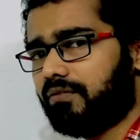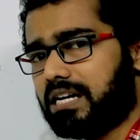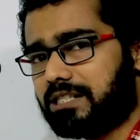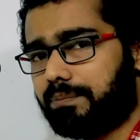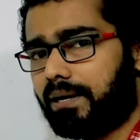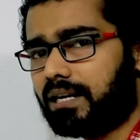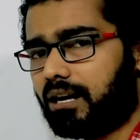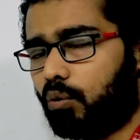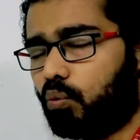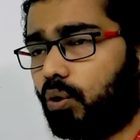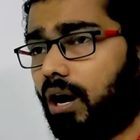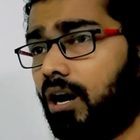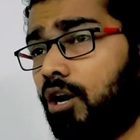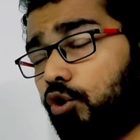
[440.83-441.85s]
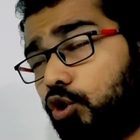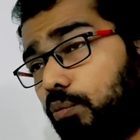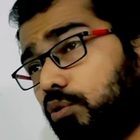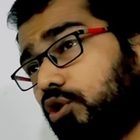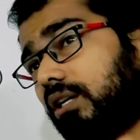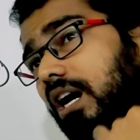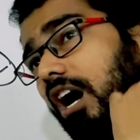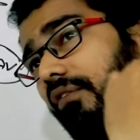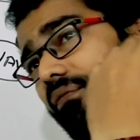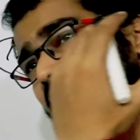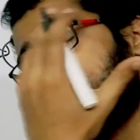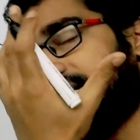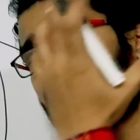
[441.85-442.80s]
इन्वेस्टमेंट करूंगा तो मुझे
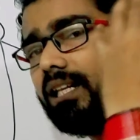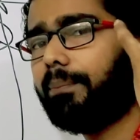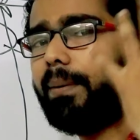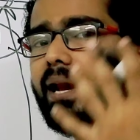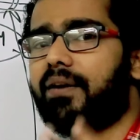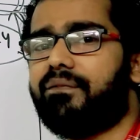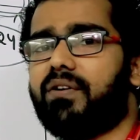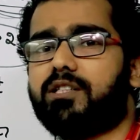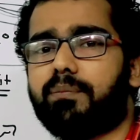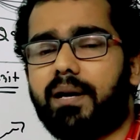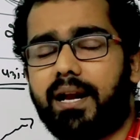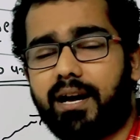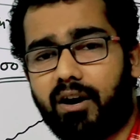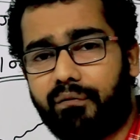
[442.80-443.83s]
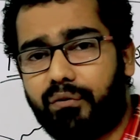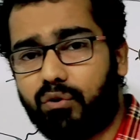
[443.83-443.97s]
काफी ज्यादा बेनिफिट्स मिलेगा